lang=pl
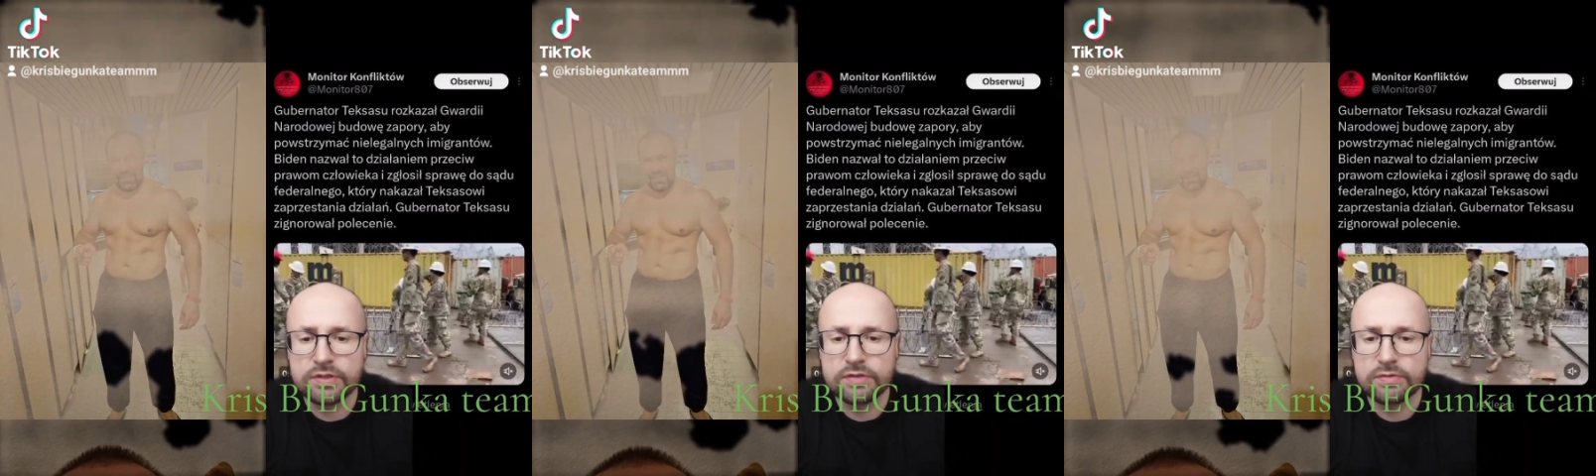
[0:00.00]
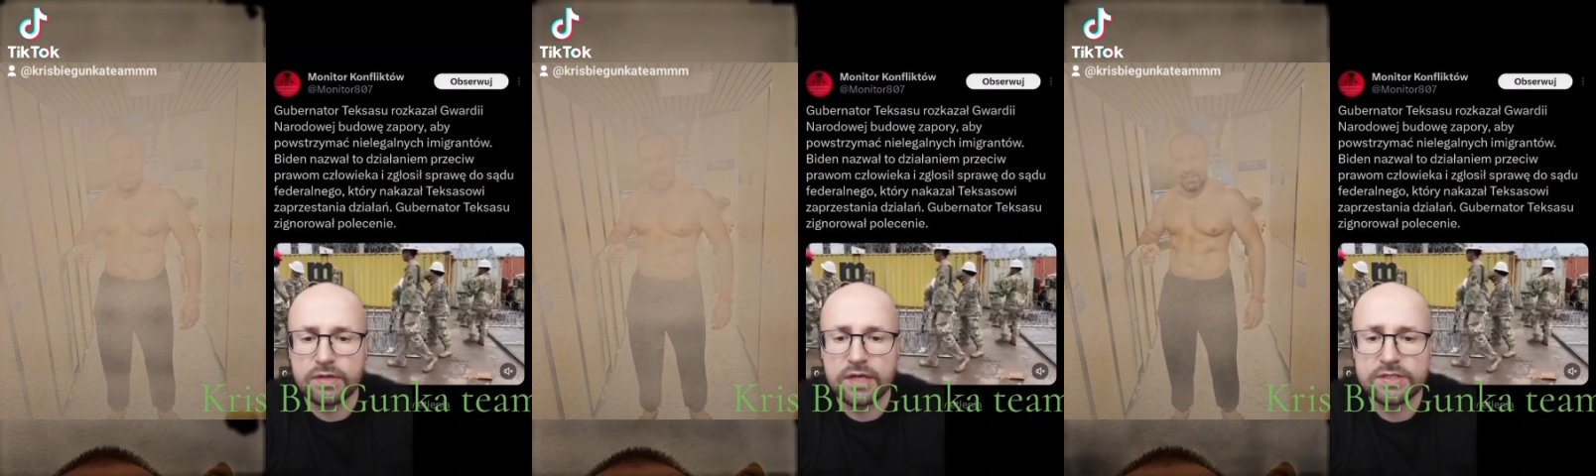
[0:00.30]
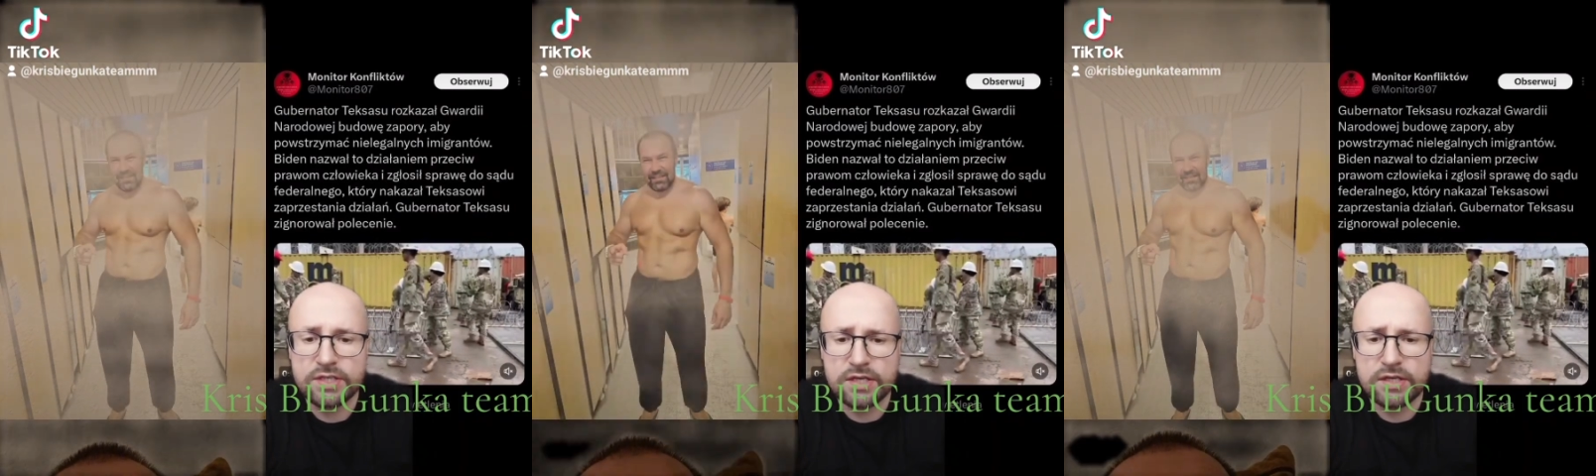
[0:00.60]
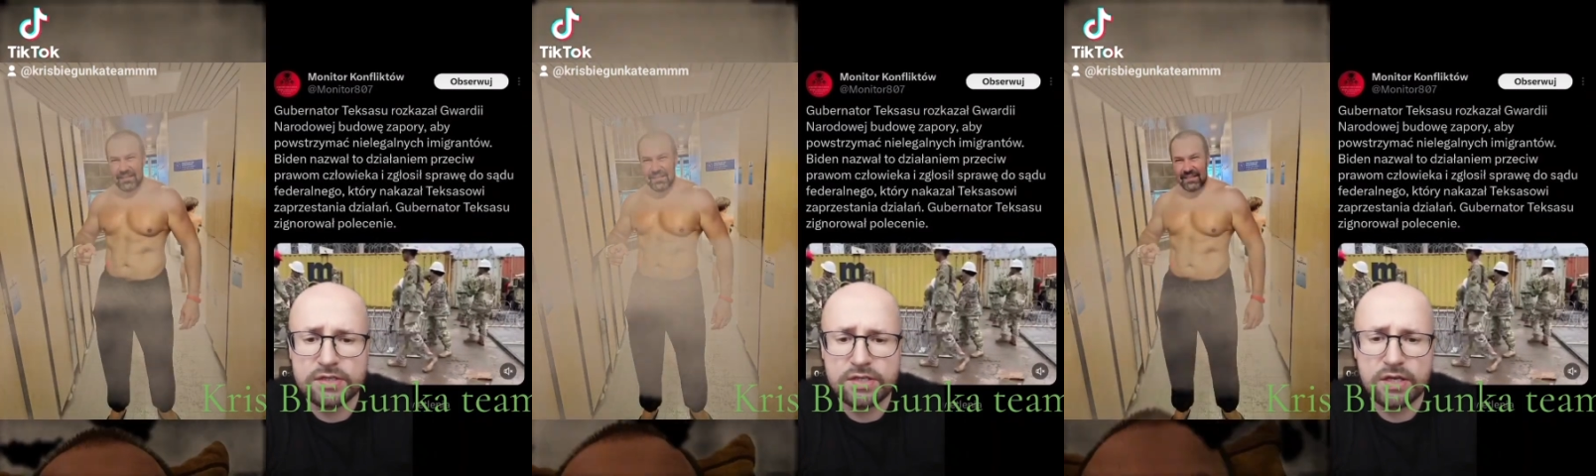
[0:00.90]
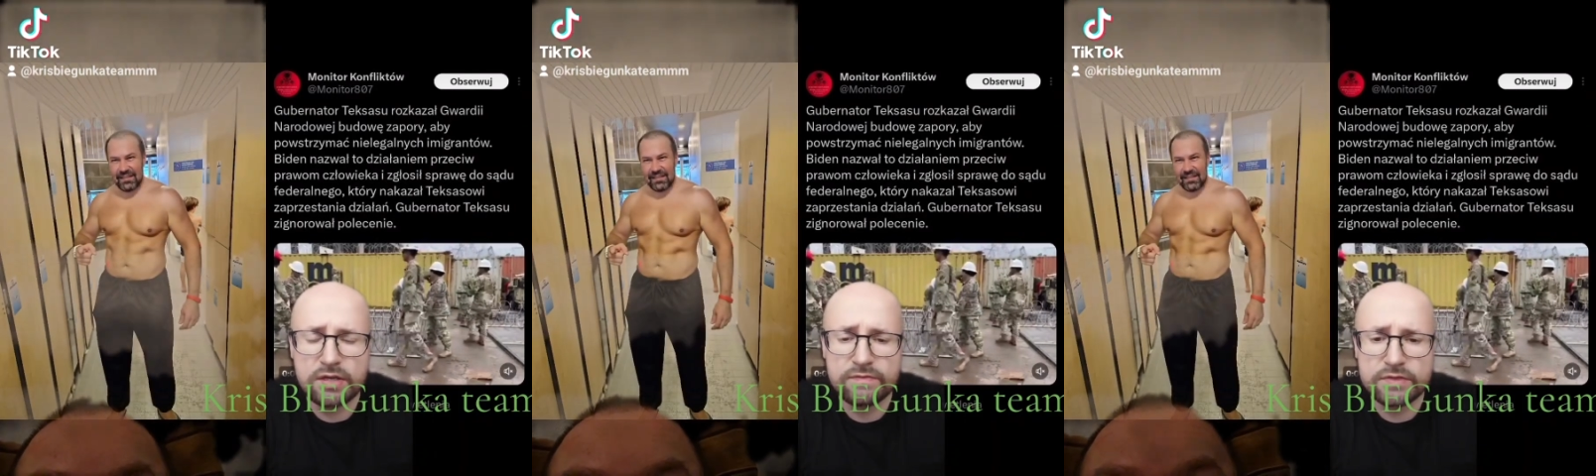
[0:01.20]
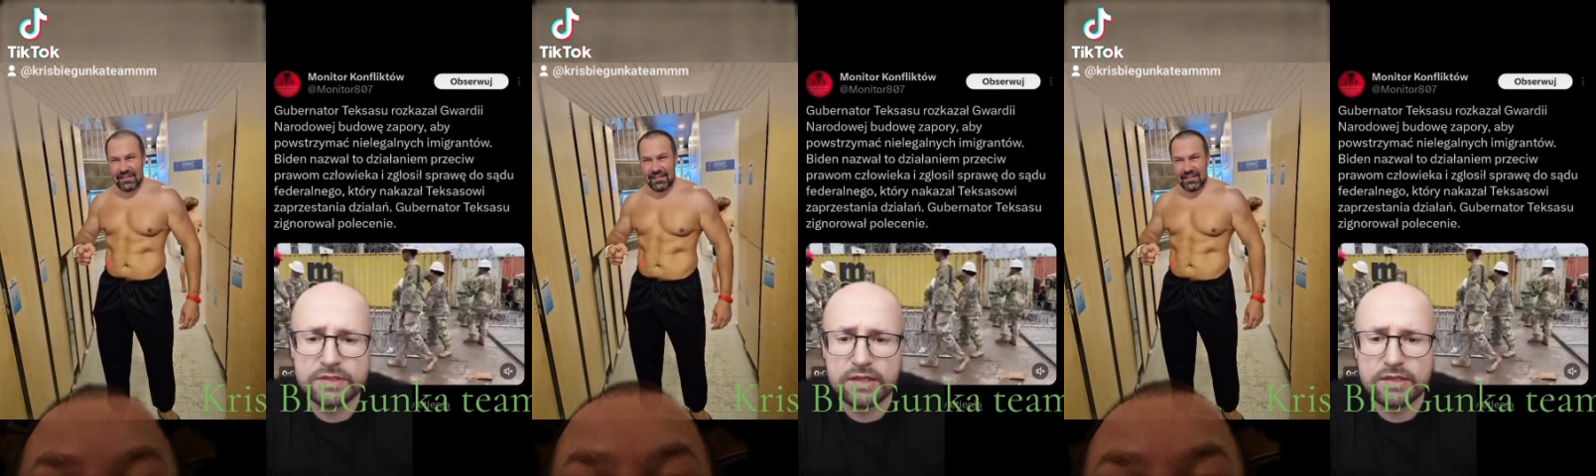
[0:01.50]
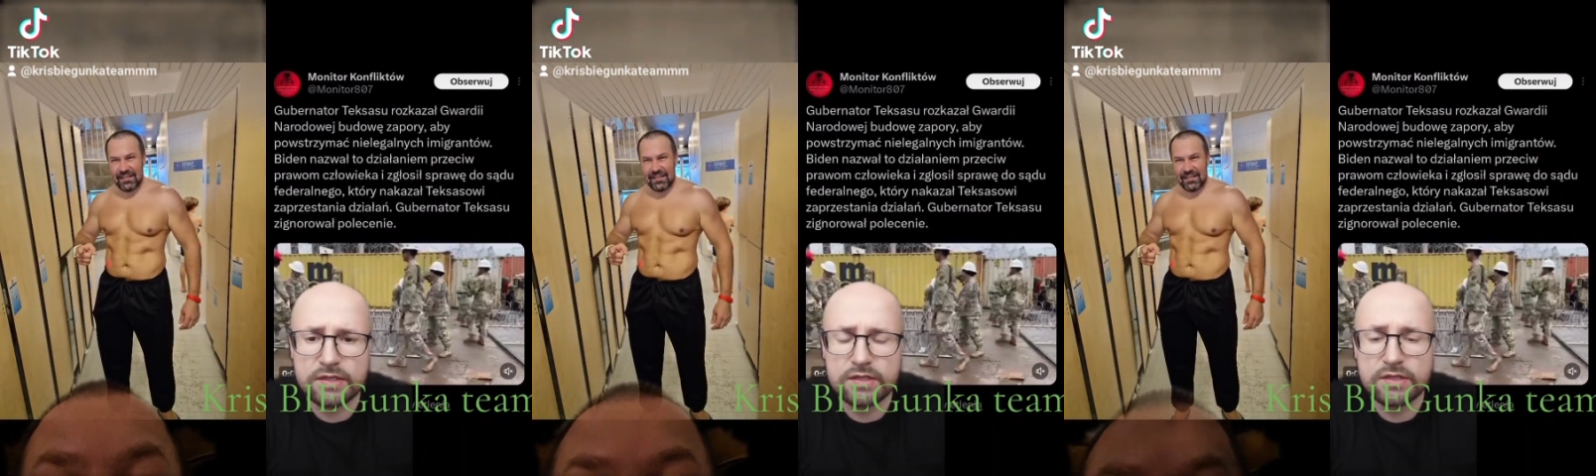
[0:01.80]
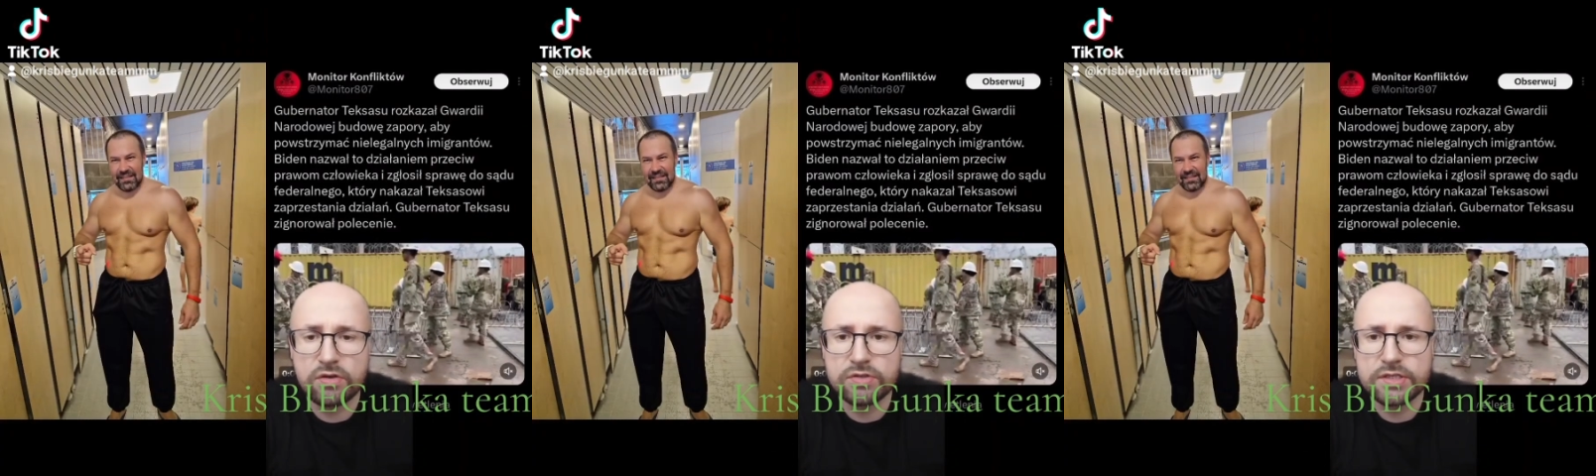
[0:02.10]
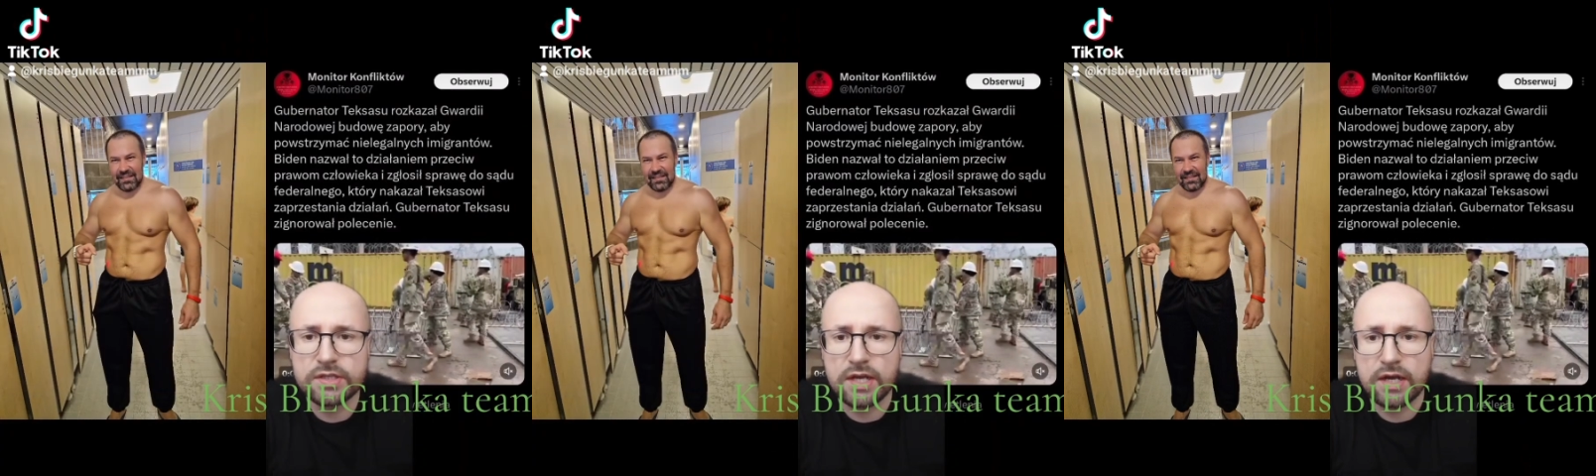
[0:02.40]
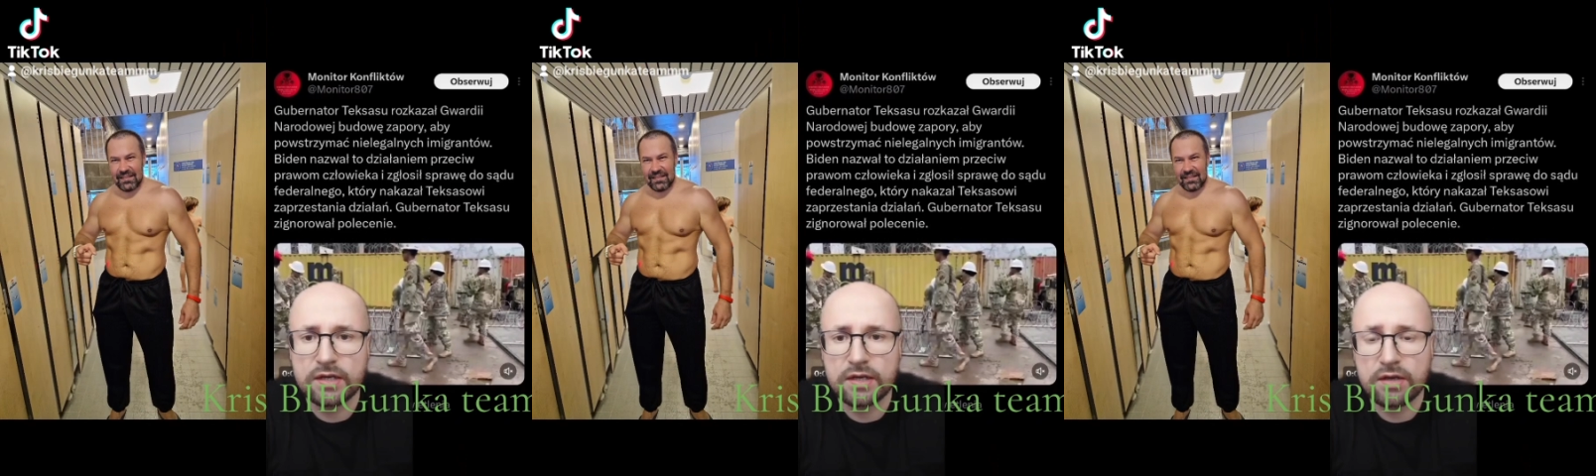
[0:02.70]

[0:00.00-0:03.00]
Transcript: która dzieje się w ostatnich godzinach?